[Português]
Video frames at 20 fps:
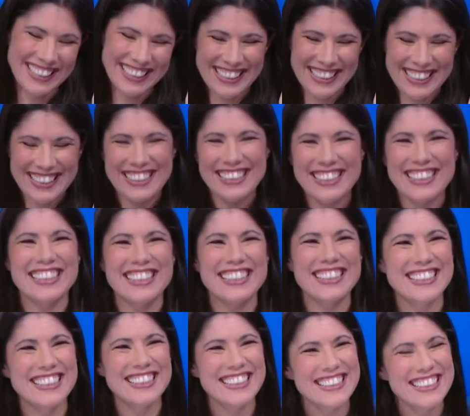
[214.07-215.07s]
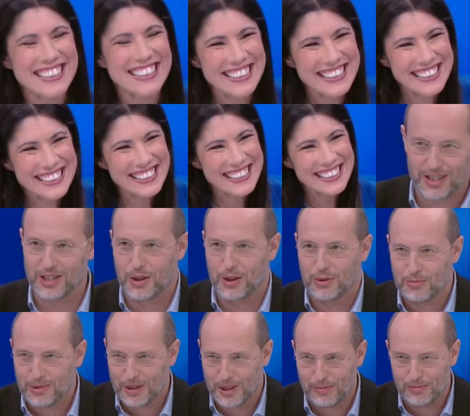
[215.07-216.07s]
camaradagem, porque podias ter
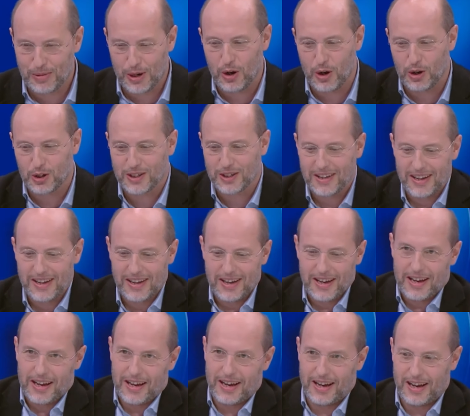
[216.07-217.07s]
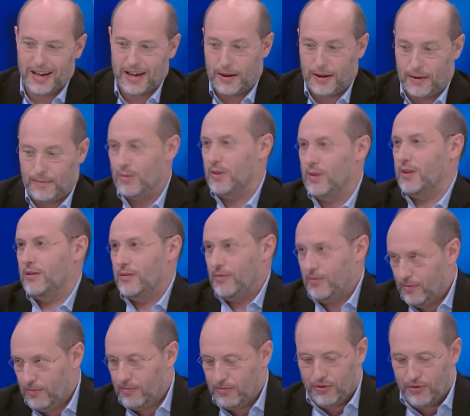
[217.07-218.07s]
deixado um bocadinho para nós. Uh,
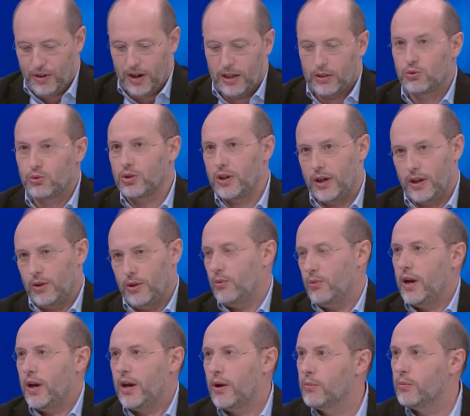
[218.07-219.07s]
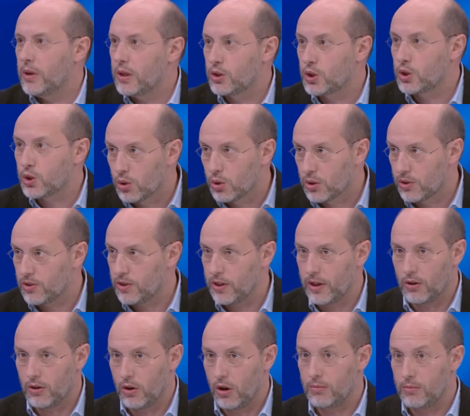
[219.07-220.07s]
falando sério, é uma
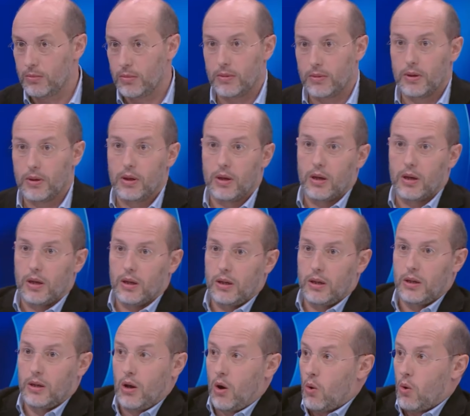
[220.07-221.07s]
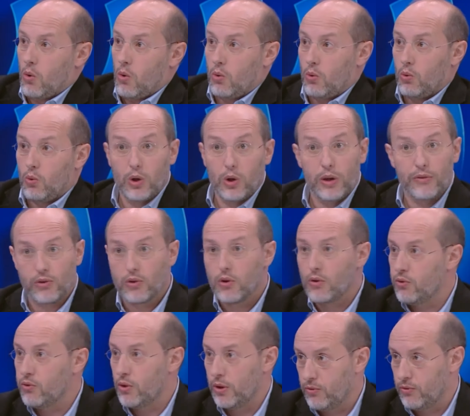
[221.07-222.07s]
descortesia enorme. Não, o livro
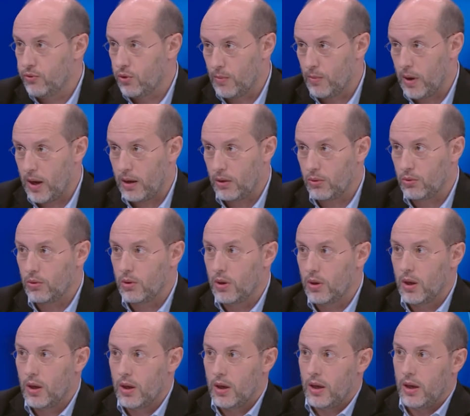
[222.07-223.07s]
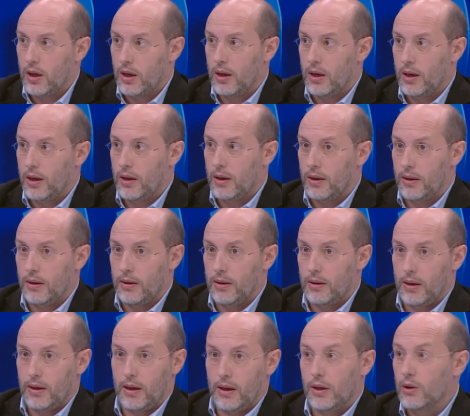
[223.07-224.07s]
não foi informado,
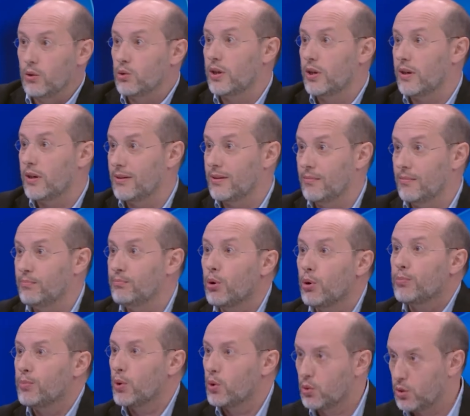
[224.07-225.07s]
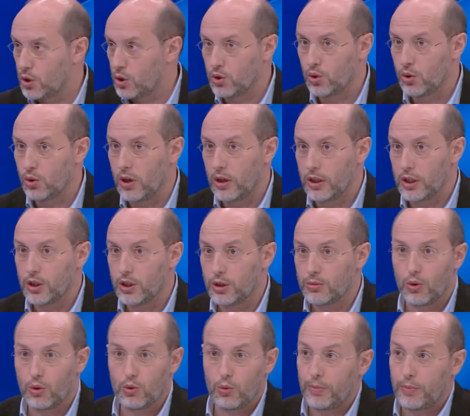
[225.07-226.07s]
uh, a não ser por perguntas de jornalistas,
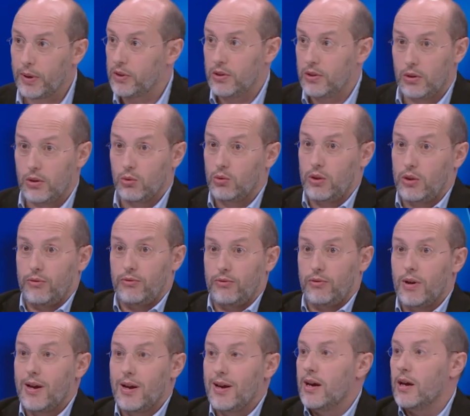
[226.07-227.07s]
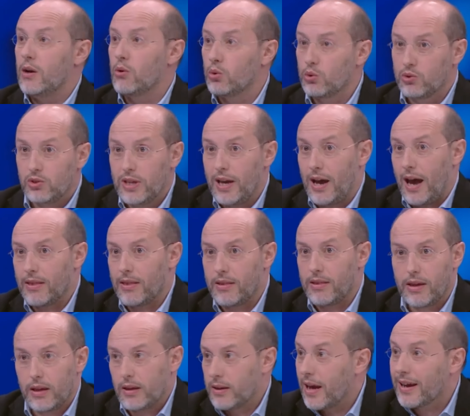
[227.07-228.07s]
portanto o PSD não teve a cortesia a
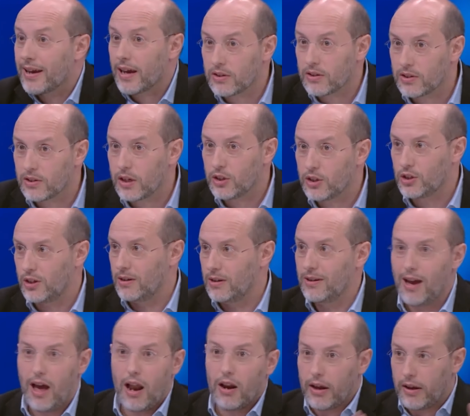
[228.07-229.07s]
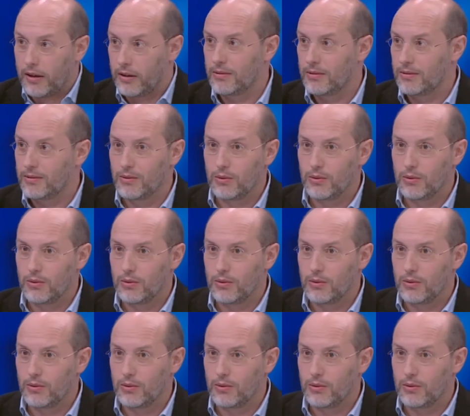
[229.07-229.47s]
AD, quem quer que seja, alguém,